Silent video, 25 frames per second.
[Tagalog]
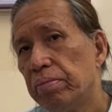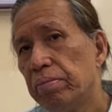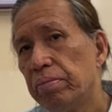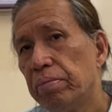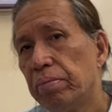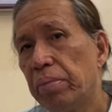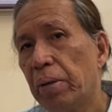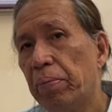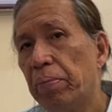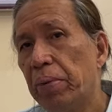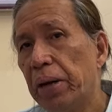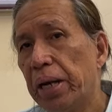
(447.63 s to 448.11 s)

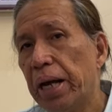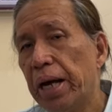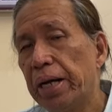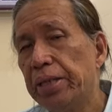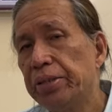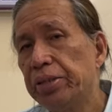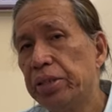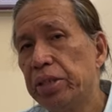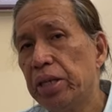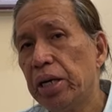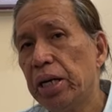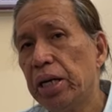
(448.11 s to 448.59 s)

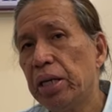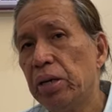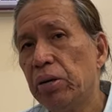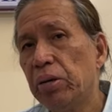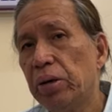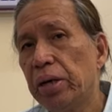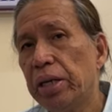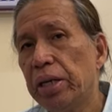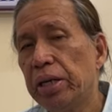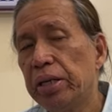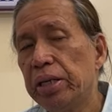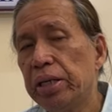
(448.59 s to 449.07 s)
mabalanse yung
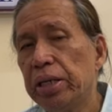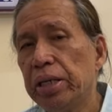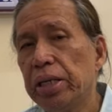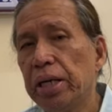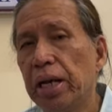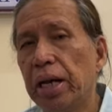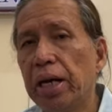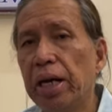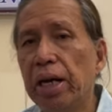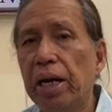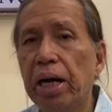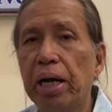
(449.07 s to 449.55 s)

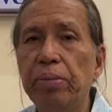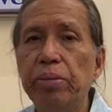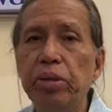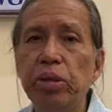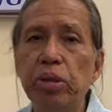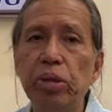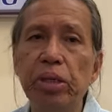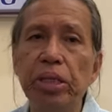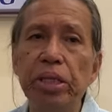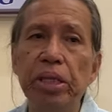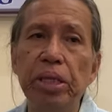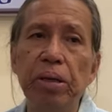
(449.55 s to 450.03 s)
enerhiya. I'm
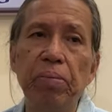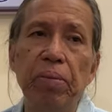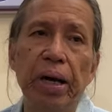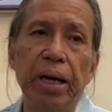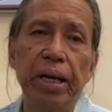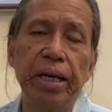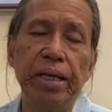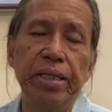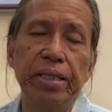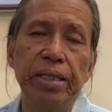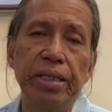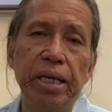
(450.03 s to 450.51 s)
sure hindi
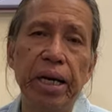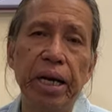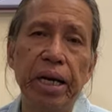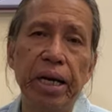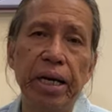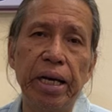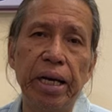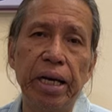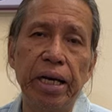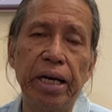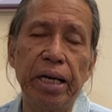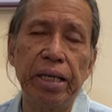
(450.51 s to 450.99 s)
balance siya,
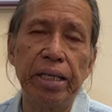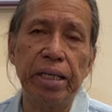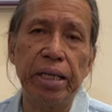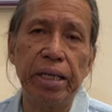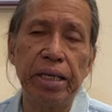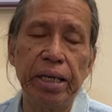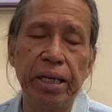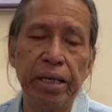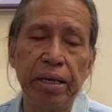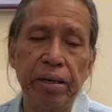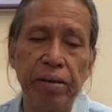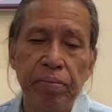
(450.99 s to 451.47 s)
kaya
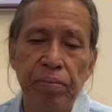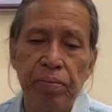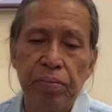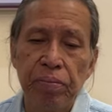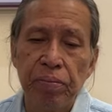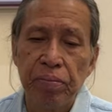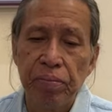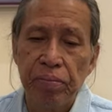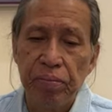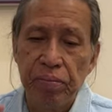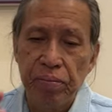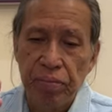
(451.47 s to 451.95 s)
ganyan eh.
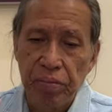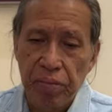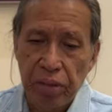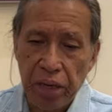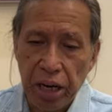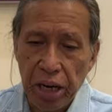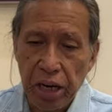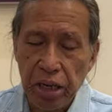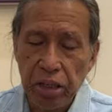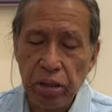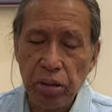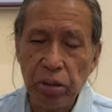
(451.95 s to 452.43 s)

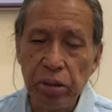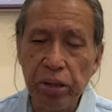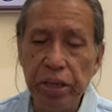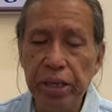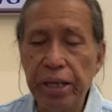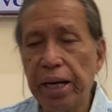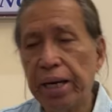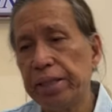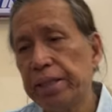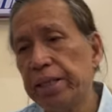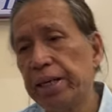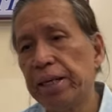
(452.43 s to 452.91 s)
Kaya tuloy
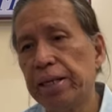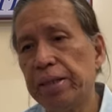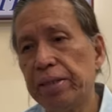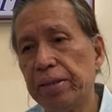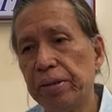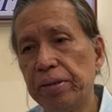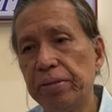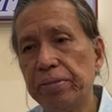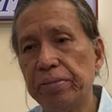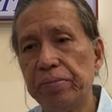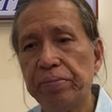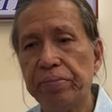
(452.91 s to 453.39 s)
natin,
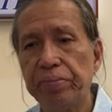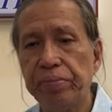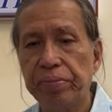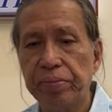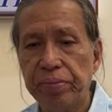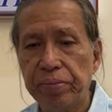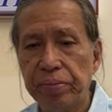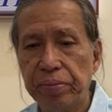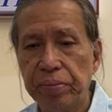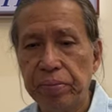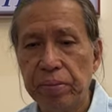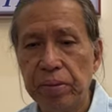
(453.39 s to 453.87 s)
no?
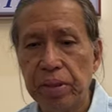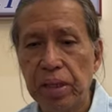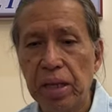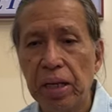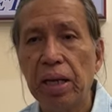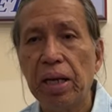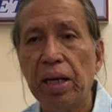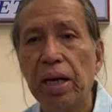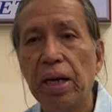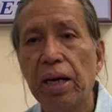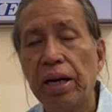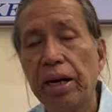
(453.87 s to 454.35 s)

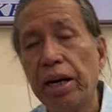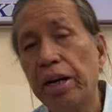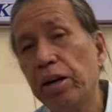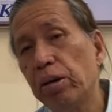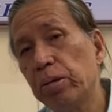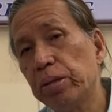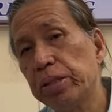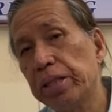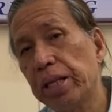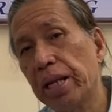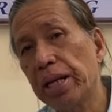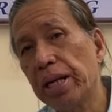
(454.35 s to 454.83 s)
Kaya
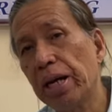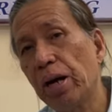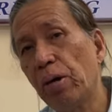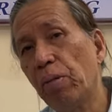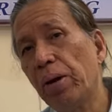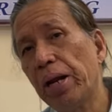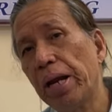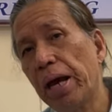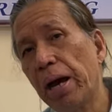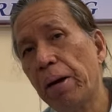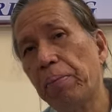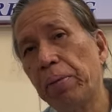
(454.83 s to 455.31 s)
kung talagang
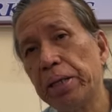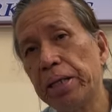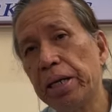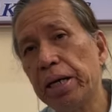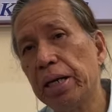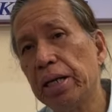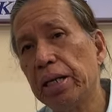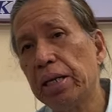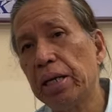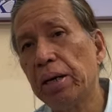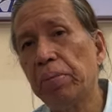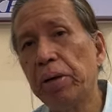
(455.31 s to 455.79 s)
wala pa
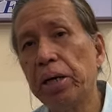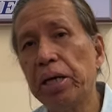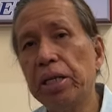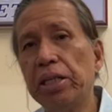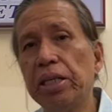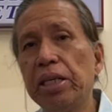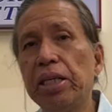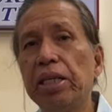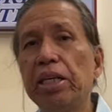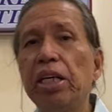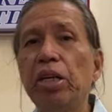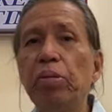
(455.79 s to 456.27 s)
din, abay
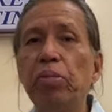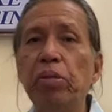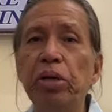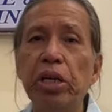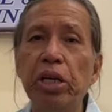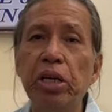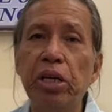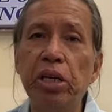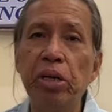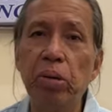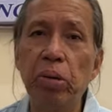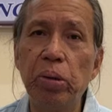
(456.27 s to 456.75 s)
itigil mo na
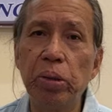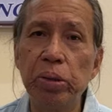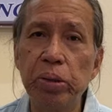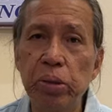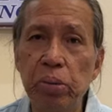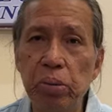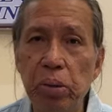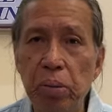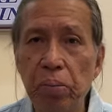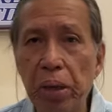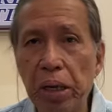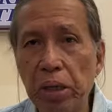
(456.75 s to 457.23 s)
yung negosyo
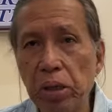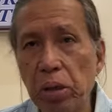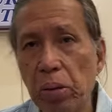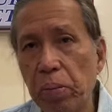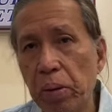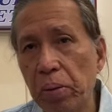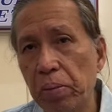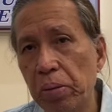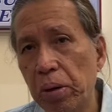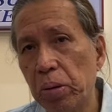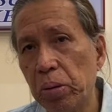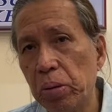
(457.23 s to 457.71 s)
mo bago pa
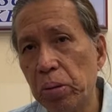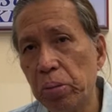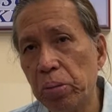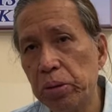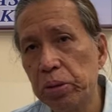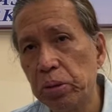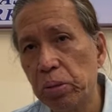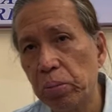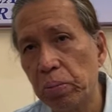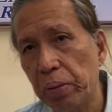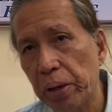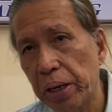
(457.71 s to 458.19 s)
maubos
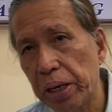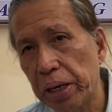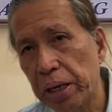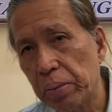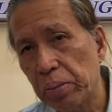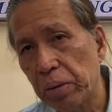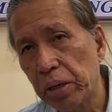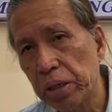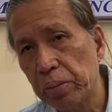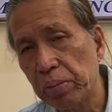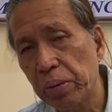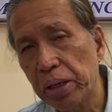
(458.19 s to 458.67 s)
yung pera
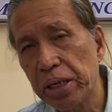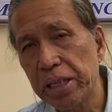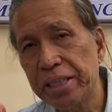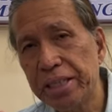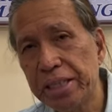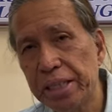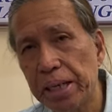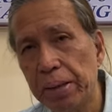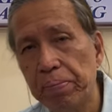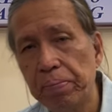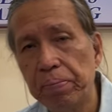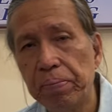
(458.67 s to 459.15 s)
mo at
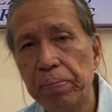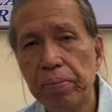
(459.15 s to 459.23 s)
mag-isip